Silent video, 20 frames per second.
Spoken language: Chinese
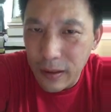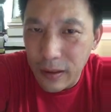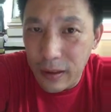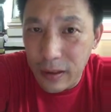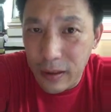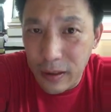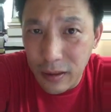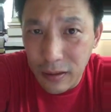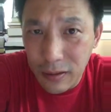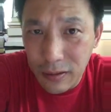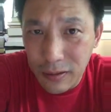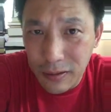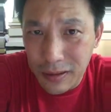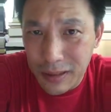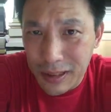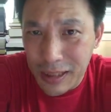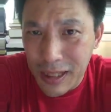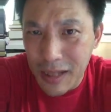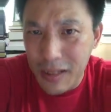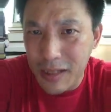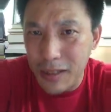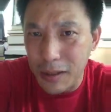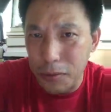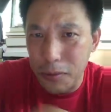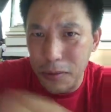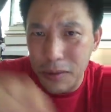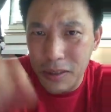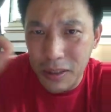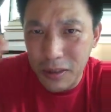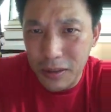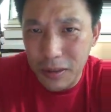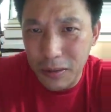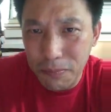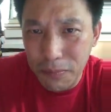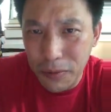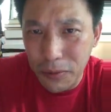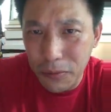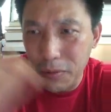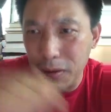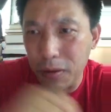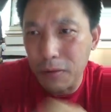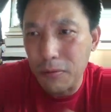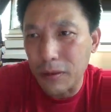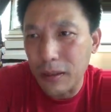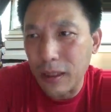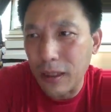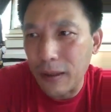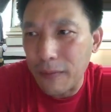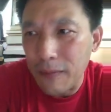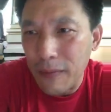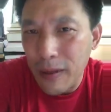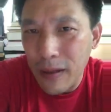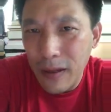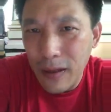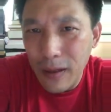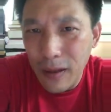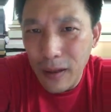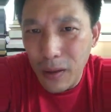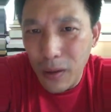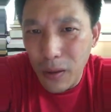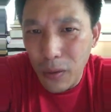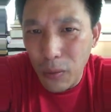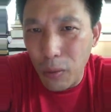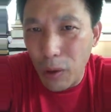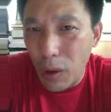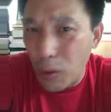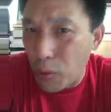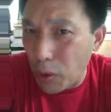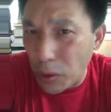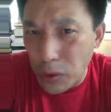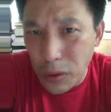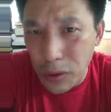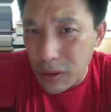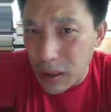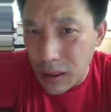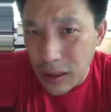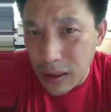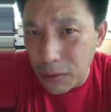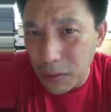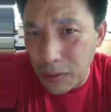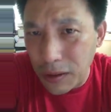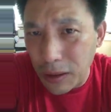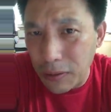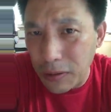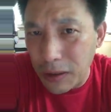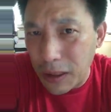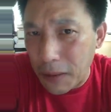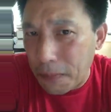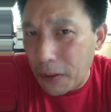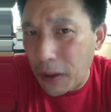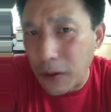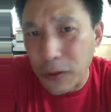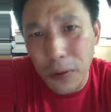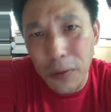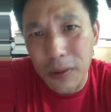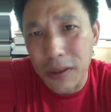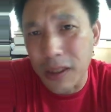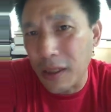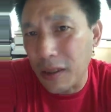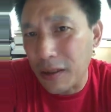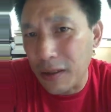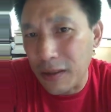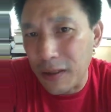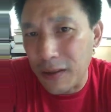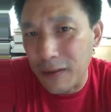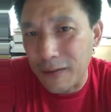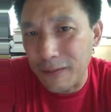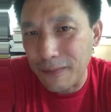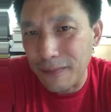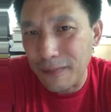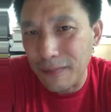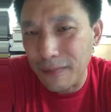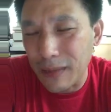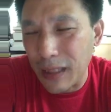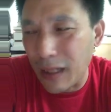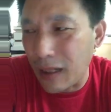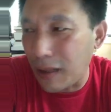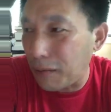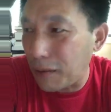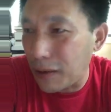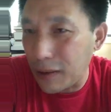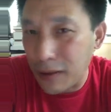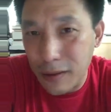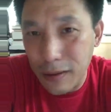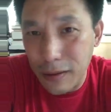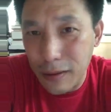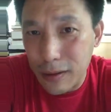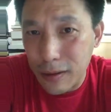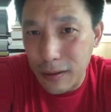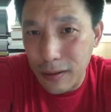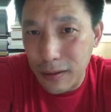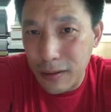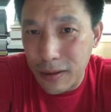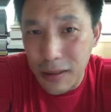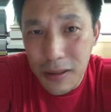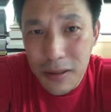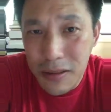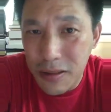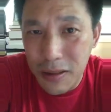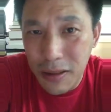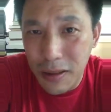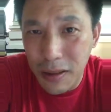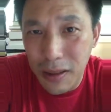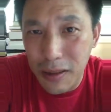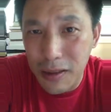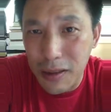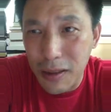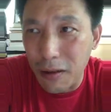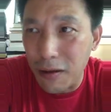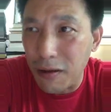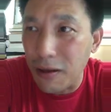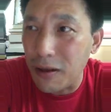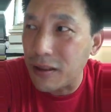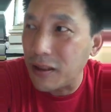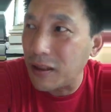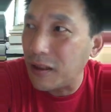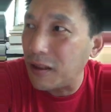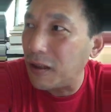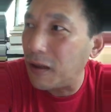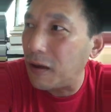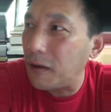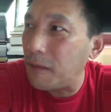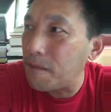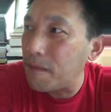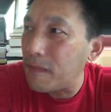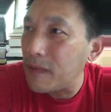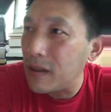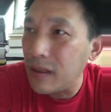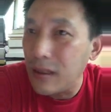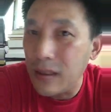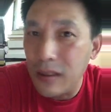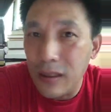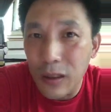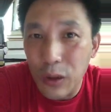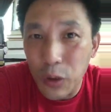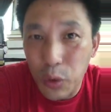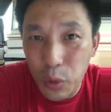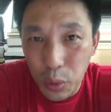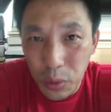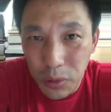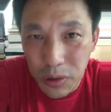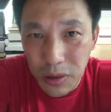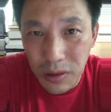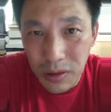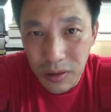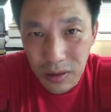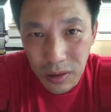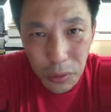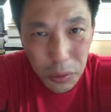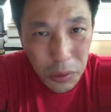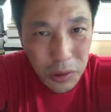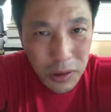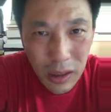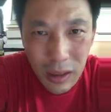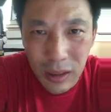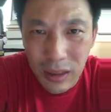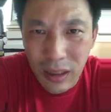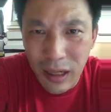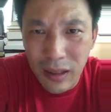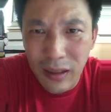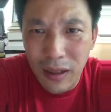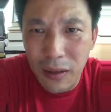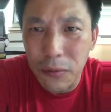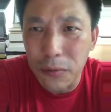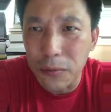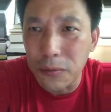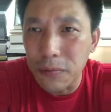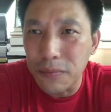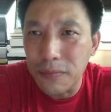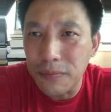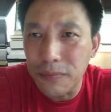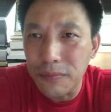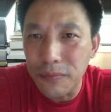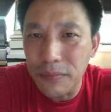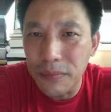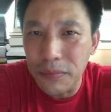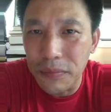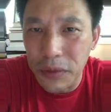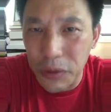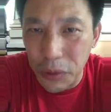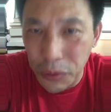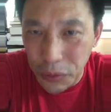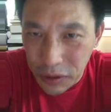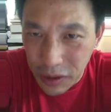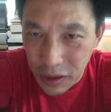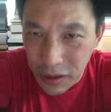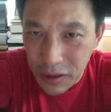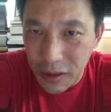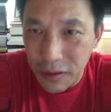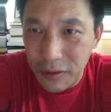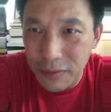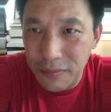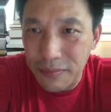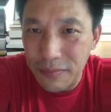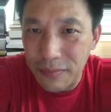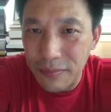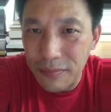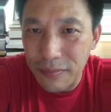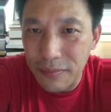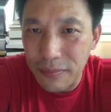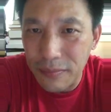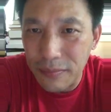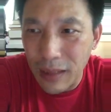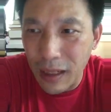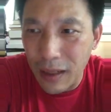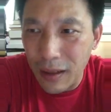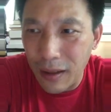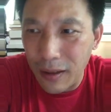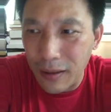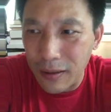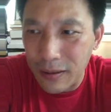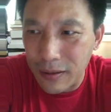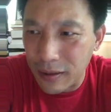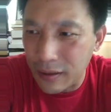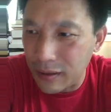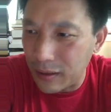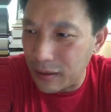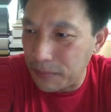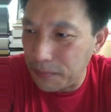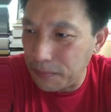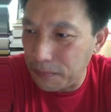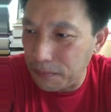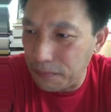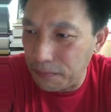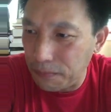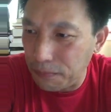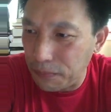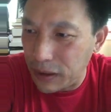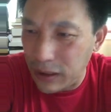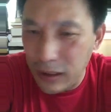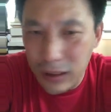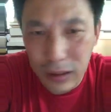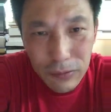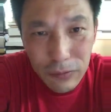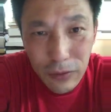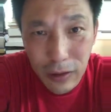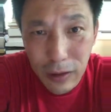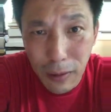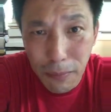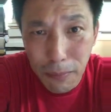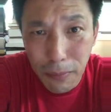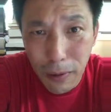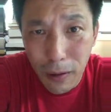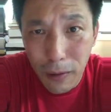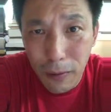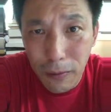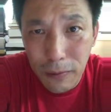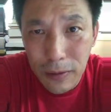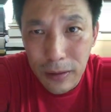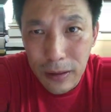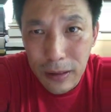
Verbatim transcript: 已经接近于精神崩溃状态。我过去在生活当中也碰到过这样的人，啊，我是深深的领教了。这个独生子女这一代当中，有一些人，啊，这个脾气非常不好，